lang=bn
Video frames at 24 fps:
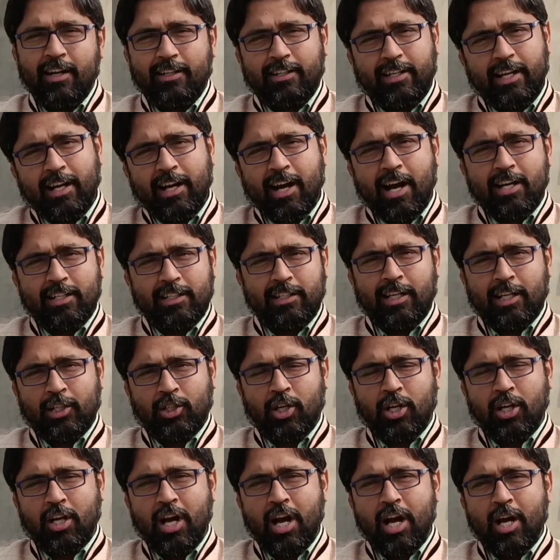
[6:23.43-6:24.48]
শেখ হাসিনা
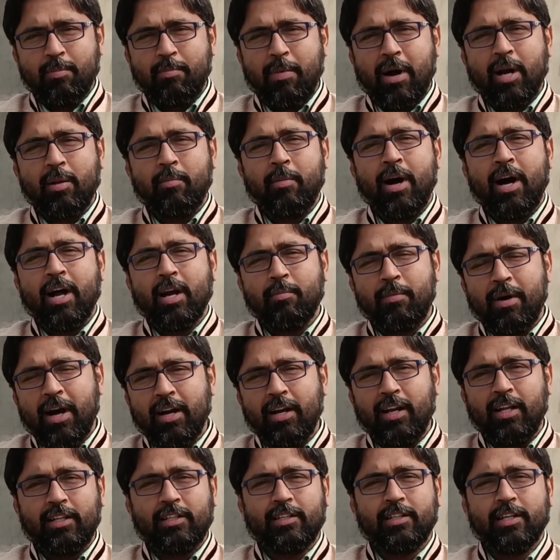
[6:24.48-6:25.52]
সরকার বারবার
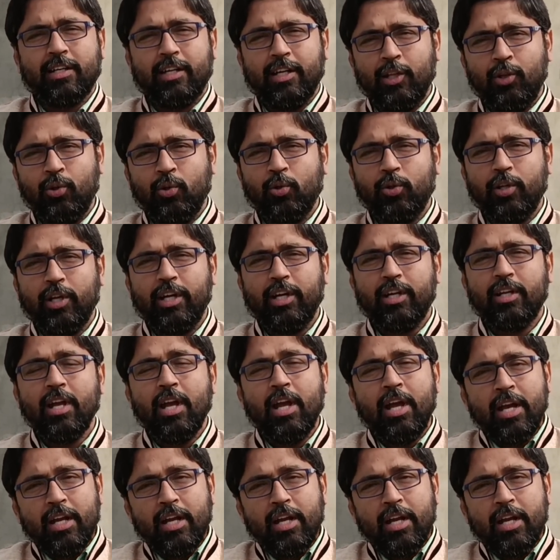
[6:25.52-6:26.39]
বাংলাদেশের হিন্দুদের